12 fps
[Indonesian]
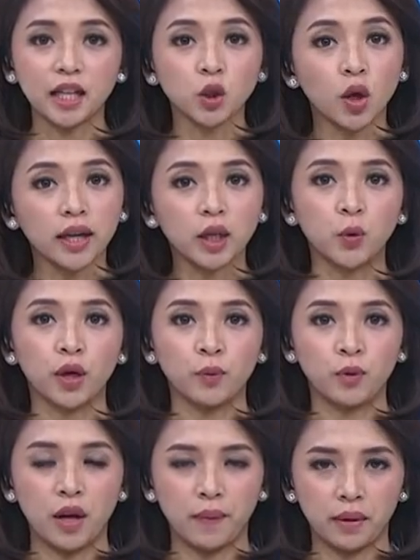Katolik
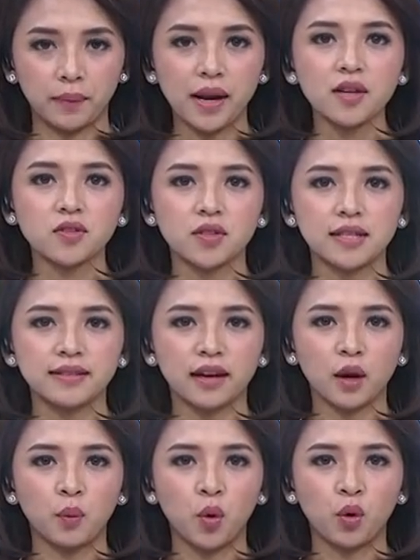2018 di
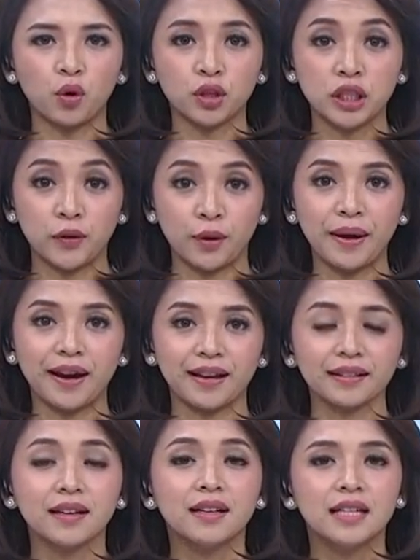Istana Bogor, Jawa
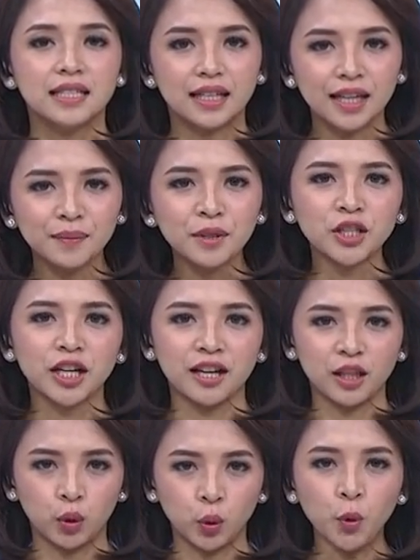Barat. Dalam acara
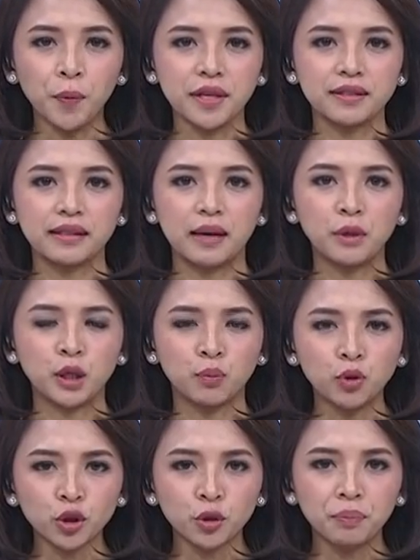itu, Presiden
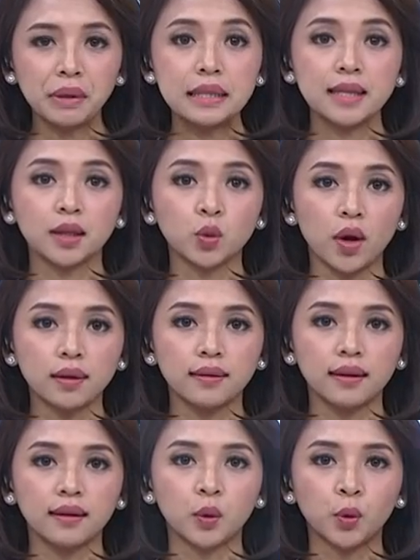menyebut persatuan
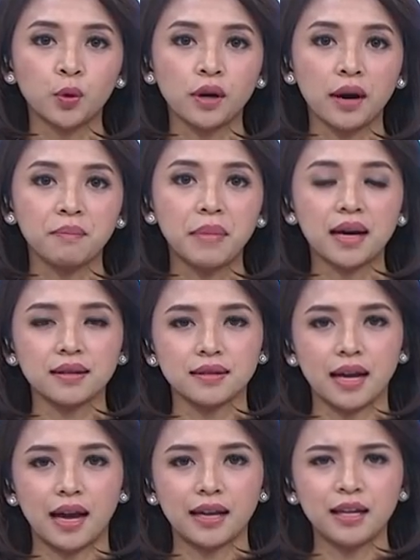kerukunan
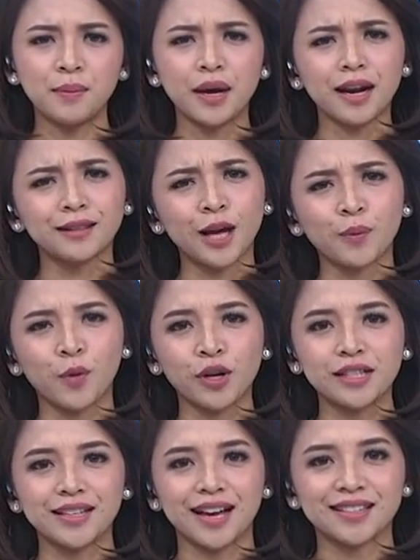bangsa ibarat
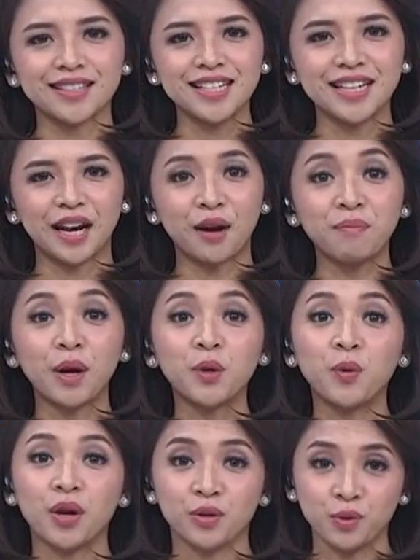harmonisasi dalam
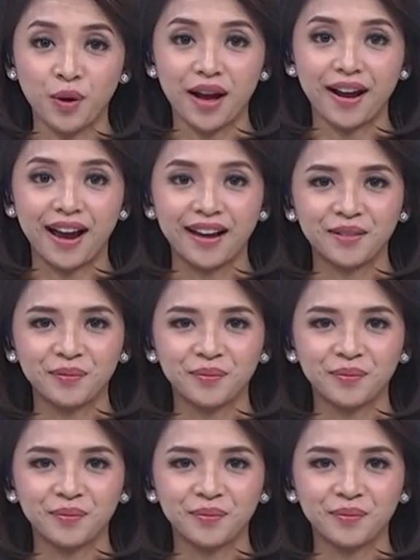paduan suara.